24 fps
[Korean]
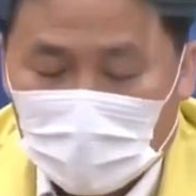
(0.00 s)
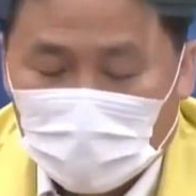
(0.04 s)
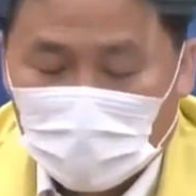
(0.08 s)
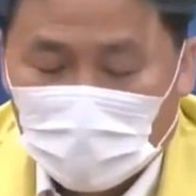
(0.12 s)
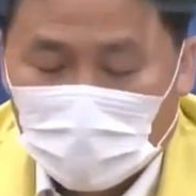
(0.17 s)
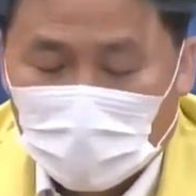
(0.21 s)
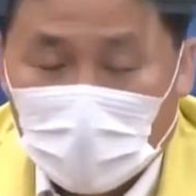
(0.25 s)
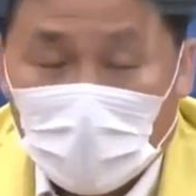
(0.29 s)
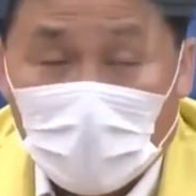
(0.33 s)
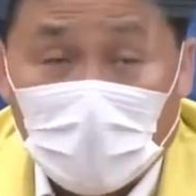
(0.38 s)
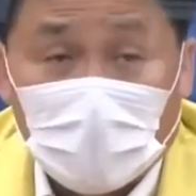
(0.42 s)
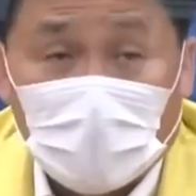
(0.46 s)

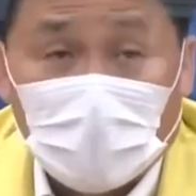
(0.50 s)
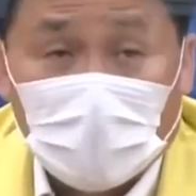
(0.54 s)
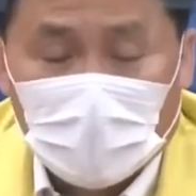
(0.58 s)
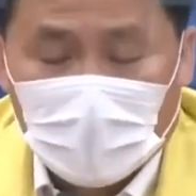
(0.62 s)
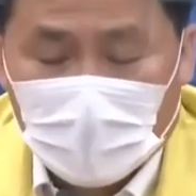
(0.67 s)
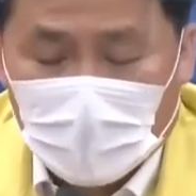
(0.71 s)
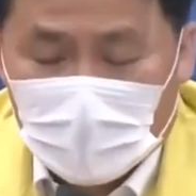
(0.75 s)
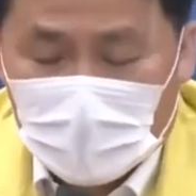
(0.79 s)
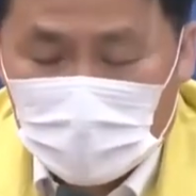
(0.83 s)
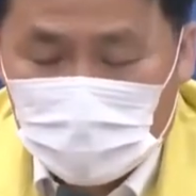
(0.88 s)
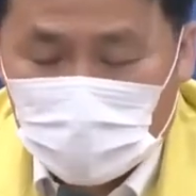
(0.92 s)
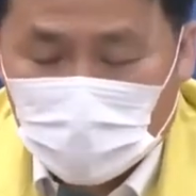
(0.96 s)
그러나
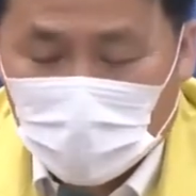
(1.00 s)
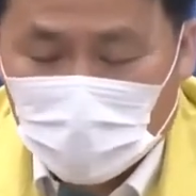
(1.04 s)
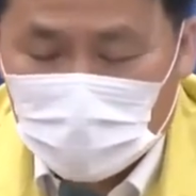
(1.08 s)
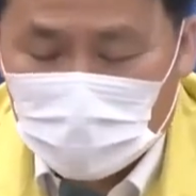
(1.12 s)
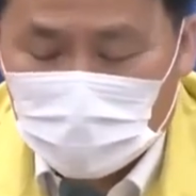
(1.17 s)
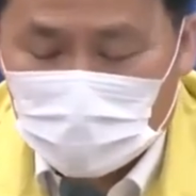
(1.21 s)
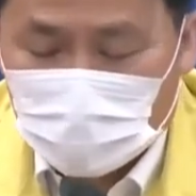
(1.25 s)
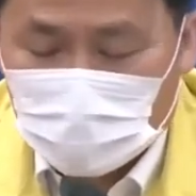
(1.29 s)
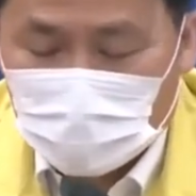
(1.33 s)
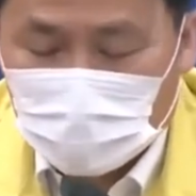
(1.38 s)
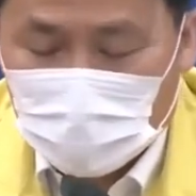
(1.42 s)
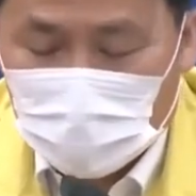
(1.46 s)

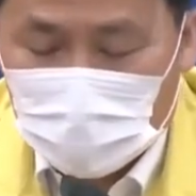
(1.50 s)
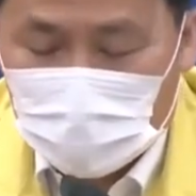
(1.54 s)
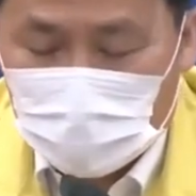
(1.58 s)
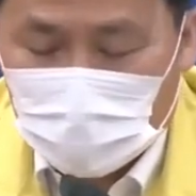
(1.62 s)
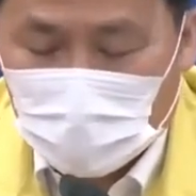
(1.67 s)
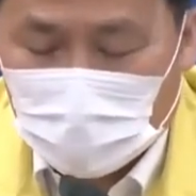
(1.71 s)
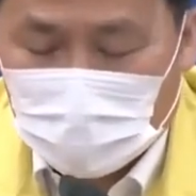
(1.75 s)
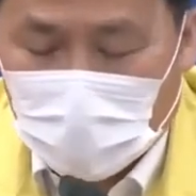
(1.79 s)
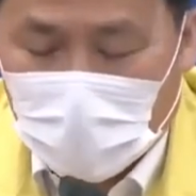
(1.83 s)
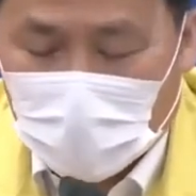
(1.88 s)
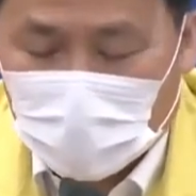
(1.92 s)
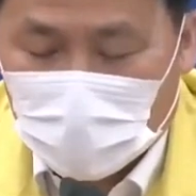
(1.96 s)
전
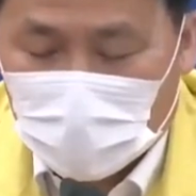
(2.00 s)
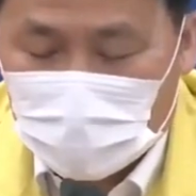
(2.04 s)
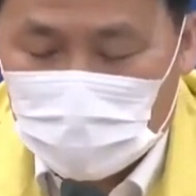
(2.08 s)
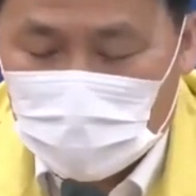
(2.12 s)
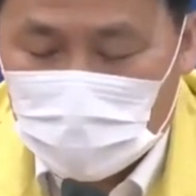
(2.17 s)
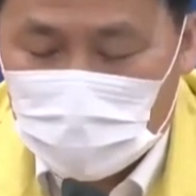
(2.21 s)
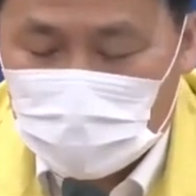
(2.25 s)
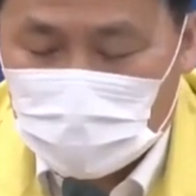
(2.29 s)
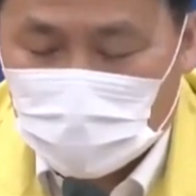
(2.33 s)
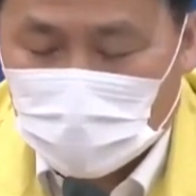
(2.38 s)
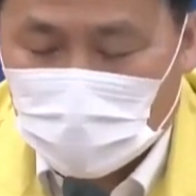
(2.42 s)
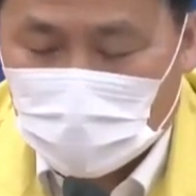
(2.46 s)
국민적 방역
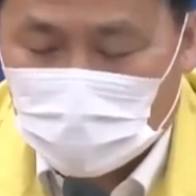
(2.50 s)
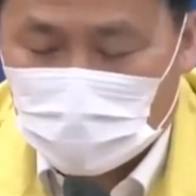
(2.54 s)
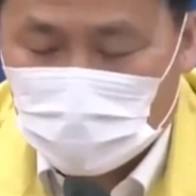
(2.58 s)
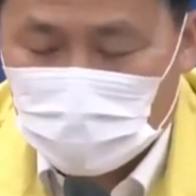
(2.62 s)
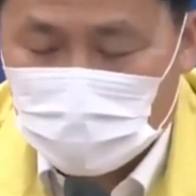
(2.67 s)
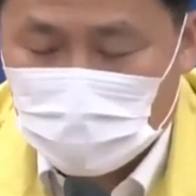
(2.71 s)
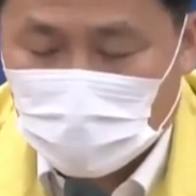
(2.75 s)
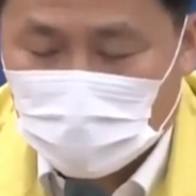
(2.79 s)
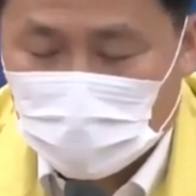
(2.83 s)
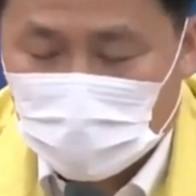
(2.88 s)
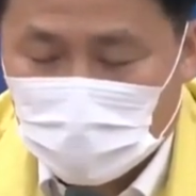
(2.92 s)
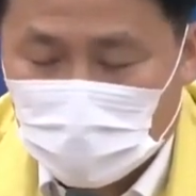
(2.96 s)
전선에
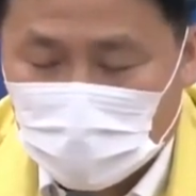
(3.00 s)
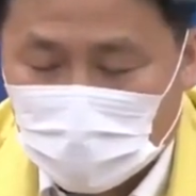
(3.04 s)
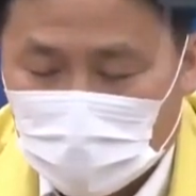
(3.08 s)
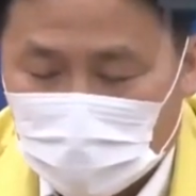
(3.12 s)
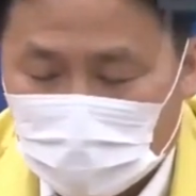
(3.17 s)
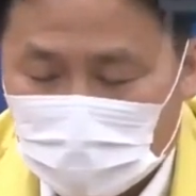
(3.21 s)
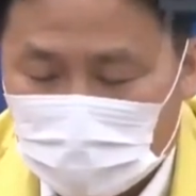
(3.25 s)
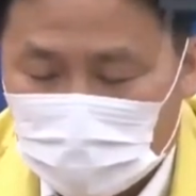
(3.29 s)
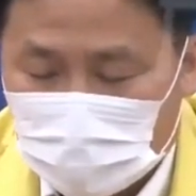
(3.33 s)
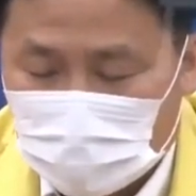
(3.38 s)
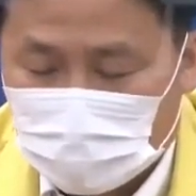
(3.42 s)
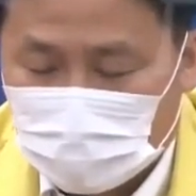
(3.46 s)
구명을
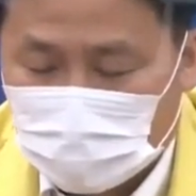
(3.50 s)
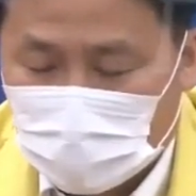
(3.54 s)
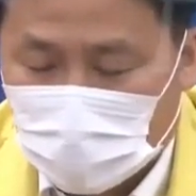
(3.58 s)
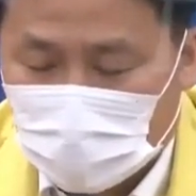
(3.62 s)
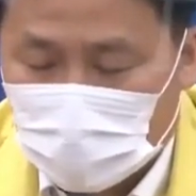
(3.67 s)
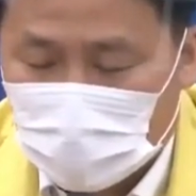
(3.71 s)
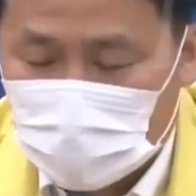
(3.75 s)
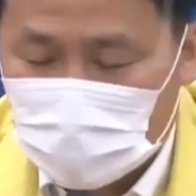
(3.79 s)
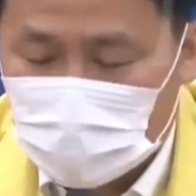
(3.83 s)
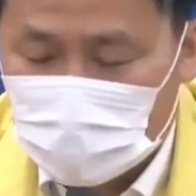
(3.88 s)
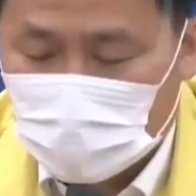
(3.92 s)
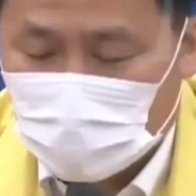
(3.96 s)
내려는
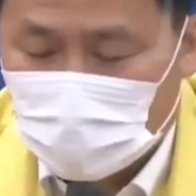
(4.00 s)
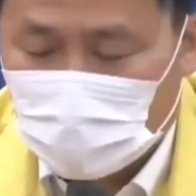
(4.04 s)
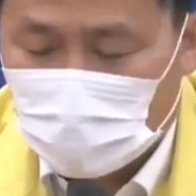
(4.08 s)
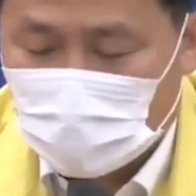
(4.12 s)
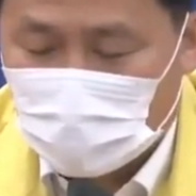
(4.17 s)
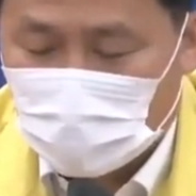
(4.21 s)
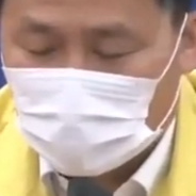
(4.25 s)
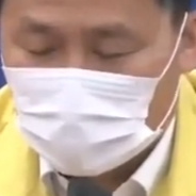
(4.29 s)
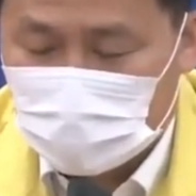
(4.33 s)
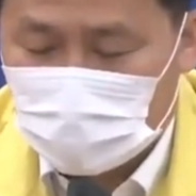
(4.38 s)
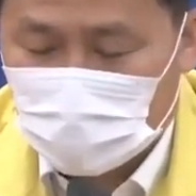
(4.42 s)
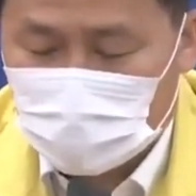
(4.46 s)
집단이
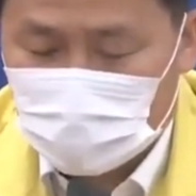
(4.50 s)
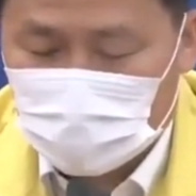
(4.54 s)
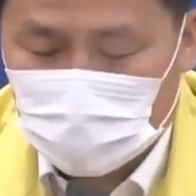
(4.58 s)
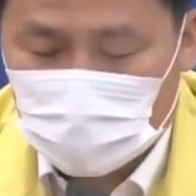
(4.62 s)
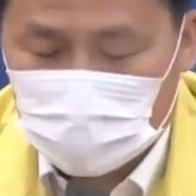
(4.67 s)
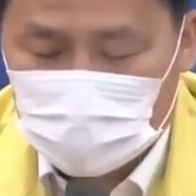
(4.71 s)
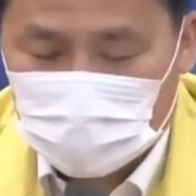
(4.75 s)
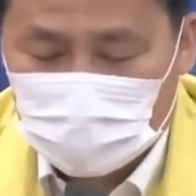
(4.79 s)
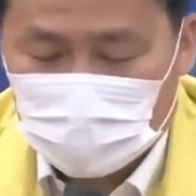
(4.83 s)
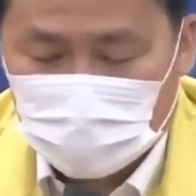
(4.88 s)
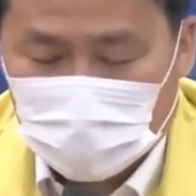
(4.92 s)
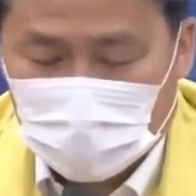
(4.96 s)
있어
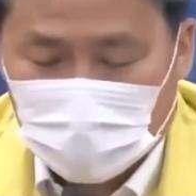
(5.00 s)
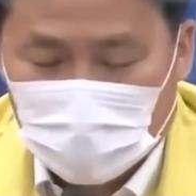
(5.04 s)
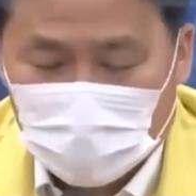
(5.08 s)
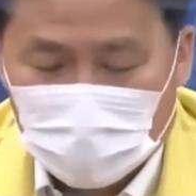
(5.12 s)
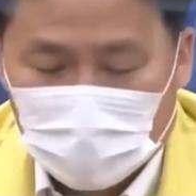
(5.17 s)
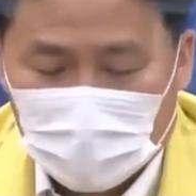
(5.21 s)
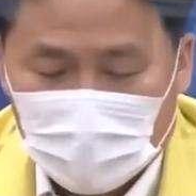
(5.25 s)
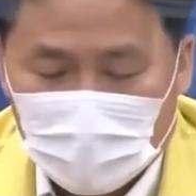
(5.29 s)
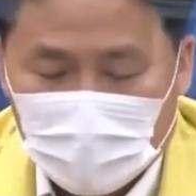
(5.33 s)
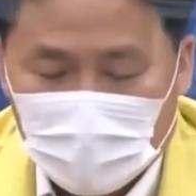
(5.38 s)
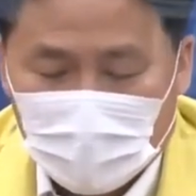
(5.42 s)
걱정스럽습니다.